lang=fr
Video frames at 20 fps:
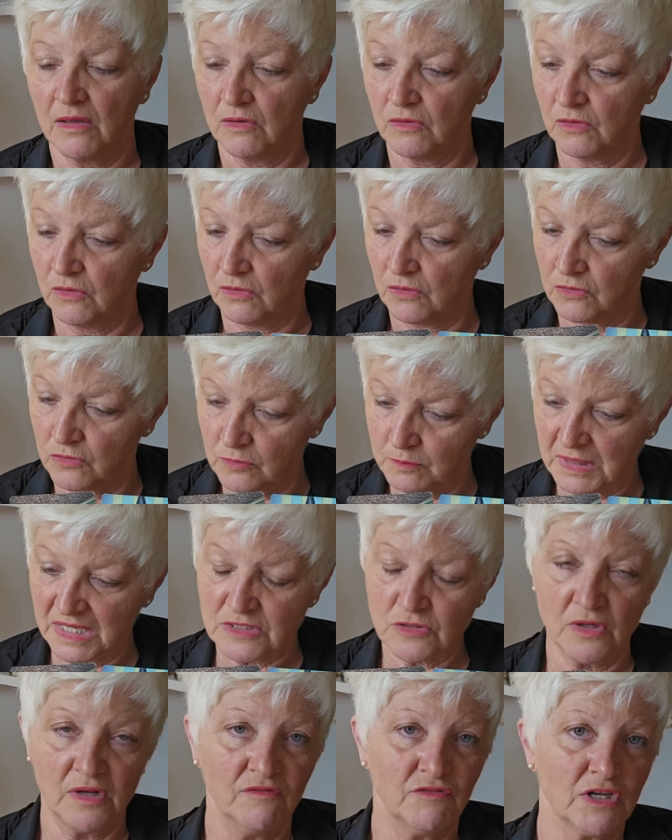euh, une
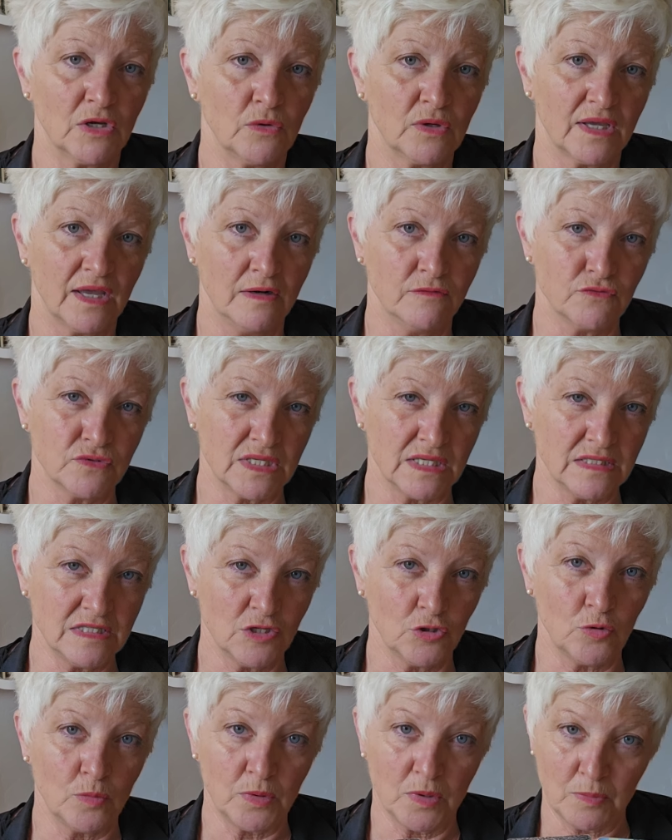personne avec laquelle vous
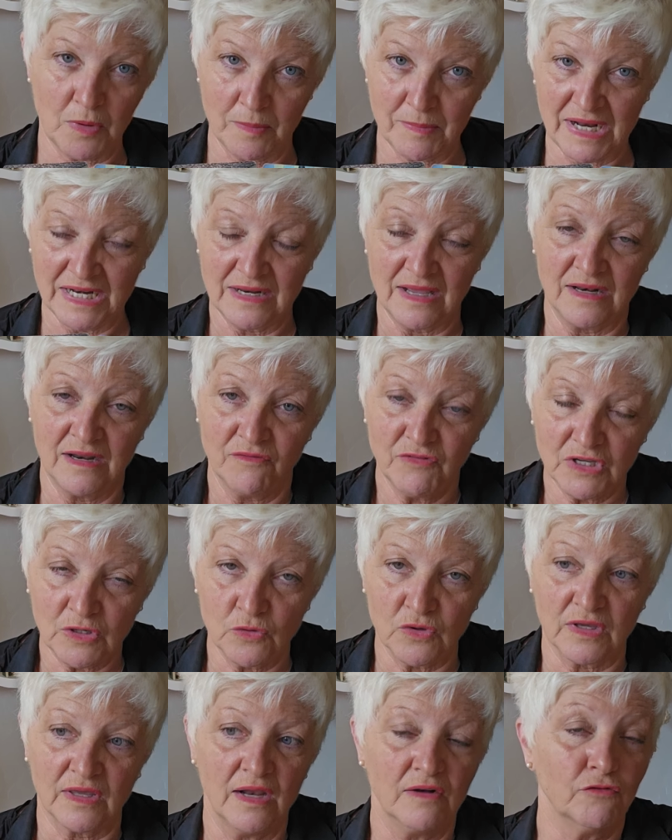étiez depuis pas mal d'années, avec
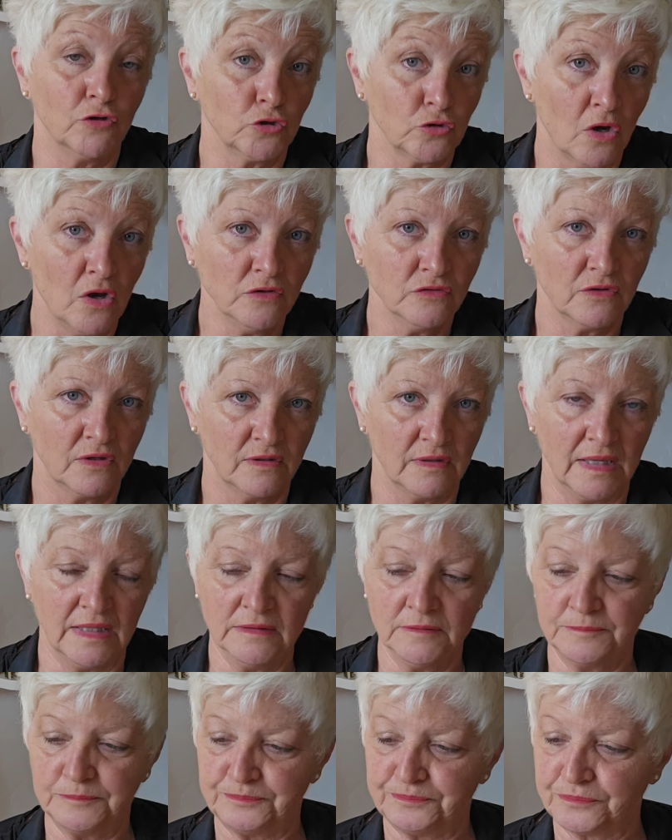lequel votre autre,
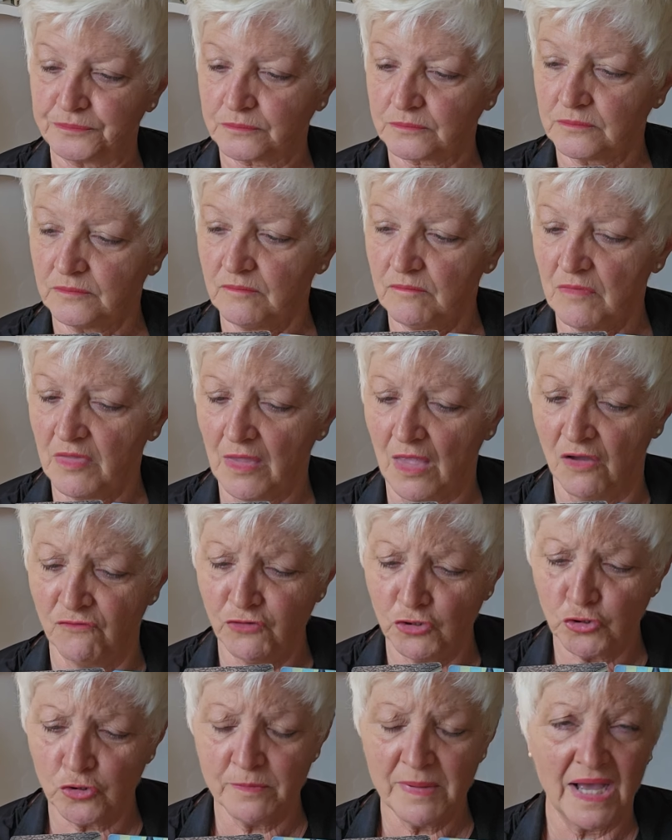hein,
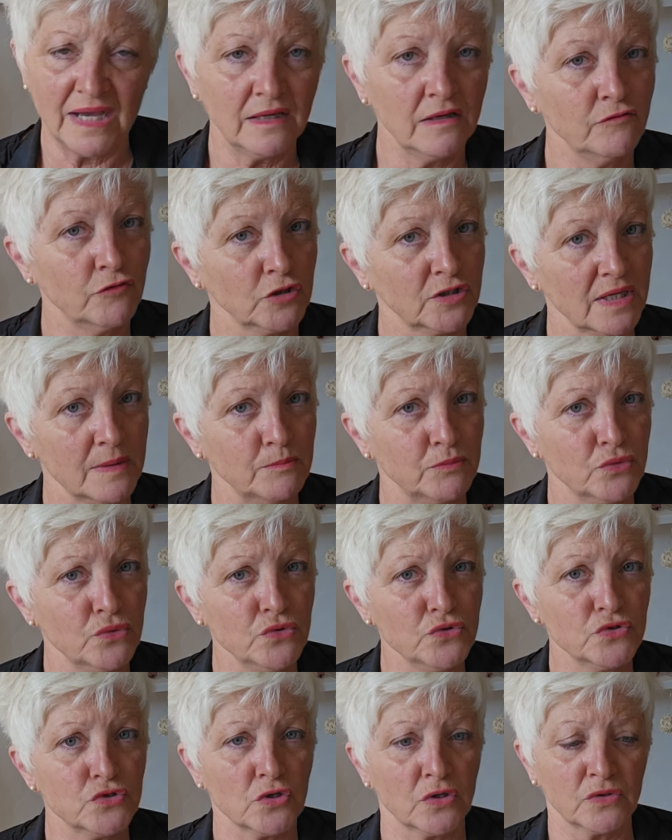votre mari, votre
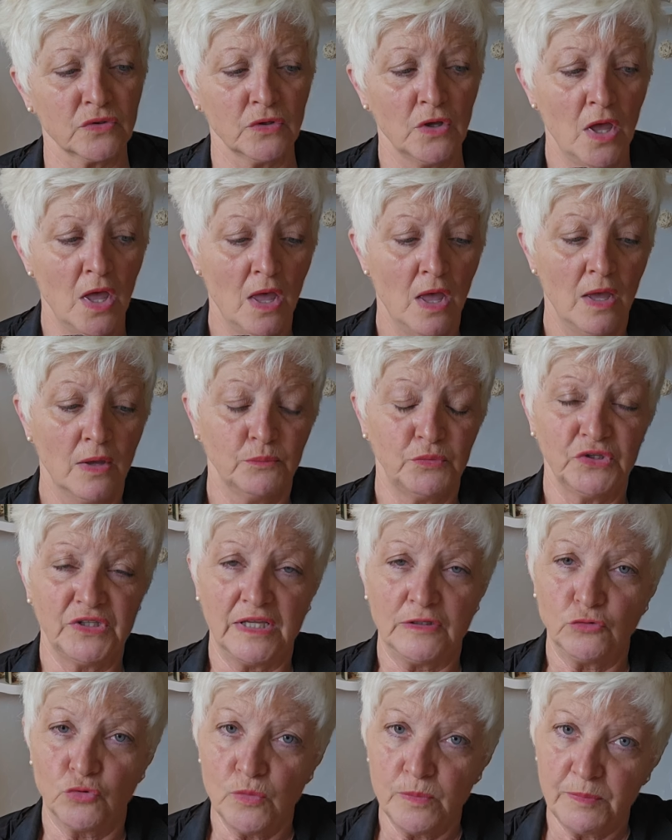épouse, euh,
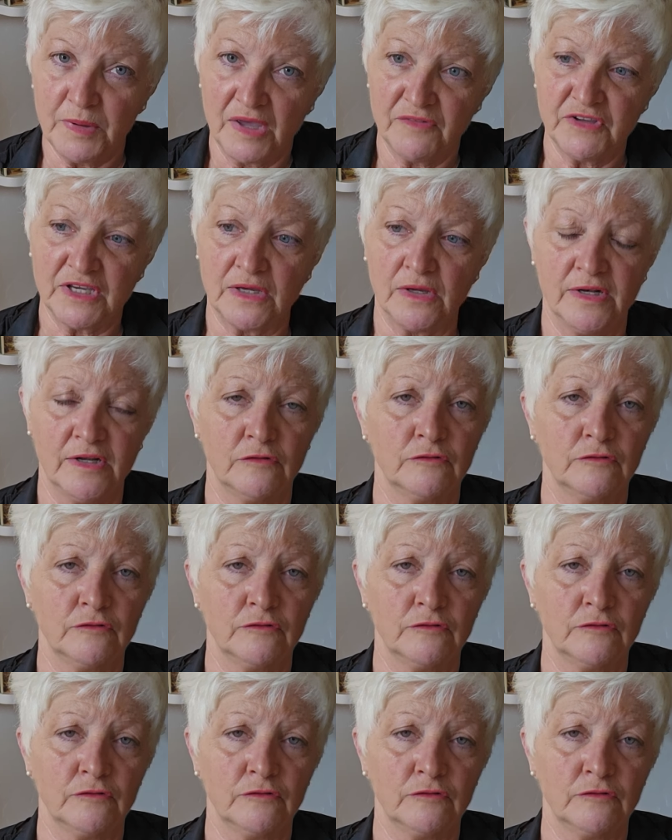peut-être coupé avec un